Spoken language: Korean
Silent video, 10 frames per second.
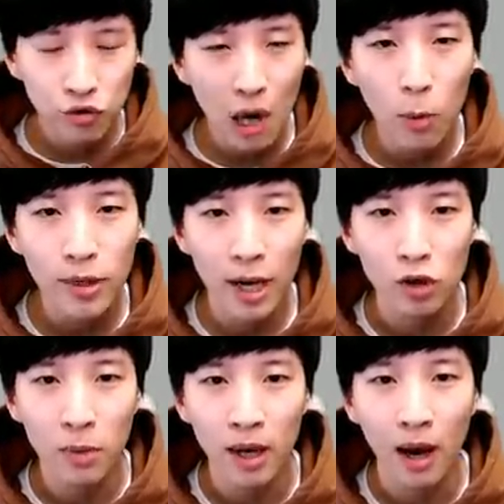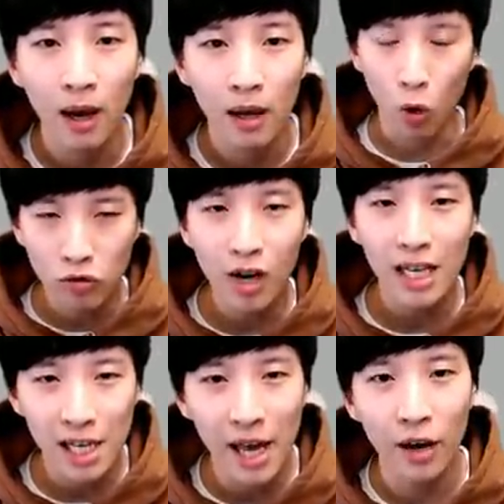누가 보상해줍니까?
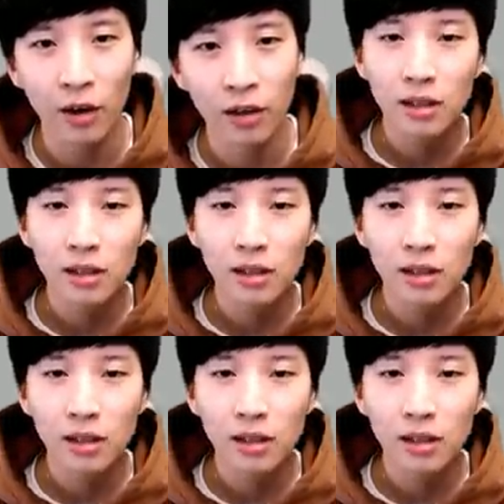억울하잖아요